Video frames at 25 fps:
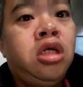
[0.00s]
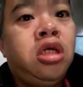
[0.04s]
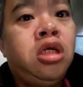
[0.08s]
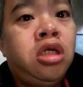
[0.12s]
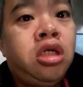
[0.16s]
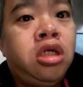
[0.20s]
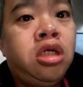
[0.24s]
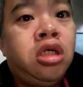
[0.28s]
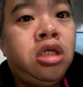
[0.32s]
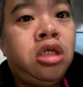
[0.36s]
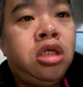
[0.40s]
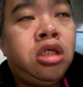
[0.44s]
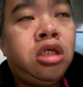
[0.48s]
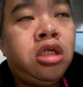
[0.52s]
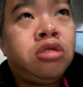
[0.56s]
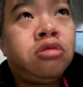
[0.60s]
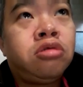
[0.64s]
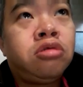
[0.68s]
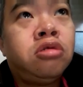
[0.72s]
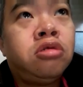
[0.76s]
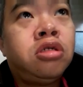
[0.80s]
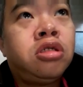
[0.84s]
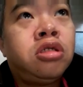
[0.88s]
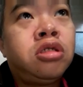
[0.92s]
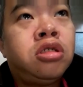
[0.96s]
えー、っと
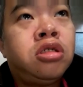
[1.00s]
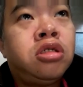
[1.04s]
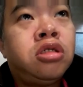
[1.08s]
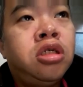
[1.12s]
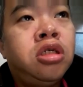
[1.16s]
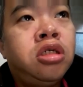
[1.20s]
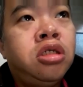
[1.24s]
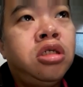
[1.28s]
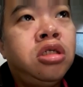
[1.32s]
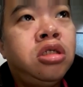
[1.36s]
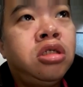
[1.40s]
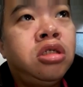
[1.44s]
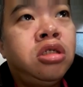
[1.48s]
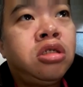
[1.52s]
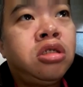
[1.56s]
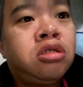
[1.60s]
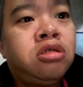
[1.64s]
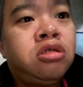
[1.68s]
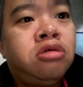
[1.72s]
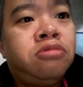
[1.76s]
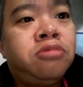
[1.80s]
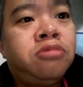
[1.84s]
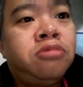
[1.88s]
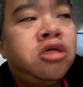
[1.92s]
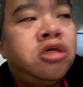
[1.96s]
ですね、
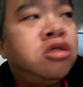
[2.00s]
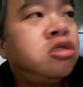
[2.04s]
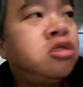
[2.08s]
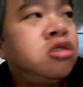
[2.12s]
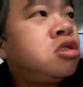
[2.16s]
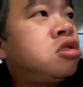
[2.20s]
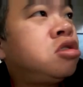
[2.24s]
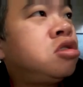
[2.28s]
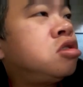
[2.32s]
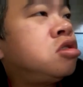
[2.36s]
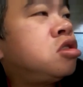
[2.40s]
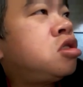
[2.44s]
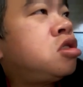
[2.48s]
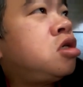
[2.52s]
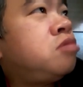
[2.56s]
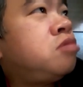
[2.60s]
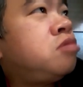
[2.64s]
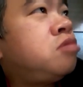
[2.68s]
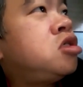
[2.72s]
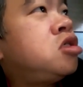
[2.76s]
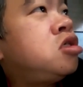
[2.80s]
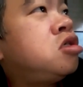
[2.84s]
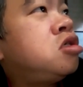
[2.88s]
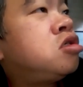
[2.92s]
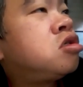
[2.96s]
今日もちょっと寒
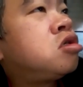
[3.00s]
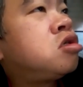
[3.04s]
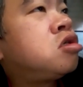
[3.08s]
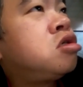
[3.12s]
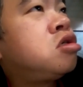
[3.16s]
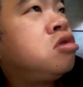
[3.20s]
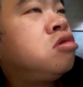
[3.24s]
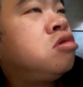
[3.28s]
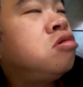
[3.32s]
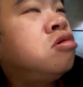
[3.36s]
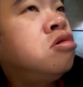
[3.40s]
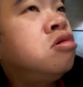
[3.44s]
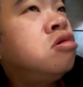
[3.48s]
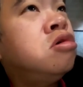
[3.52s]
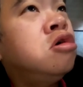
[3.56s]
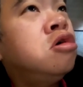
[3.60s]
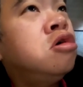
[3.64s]
いですけど、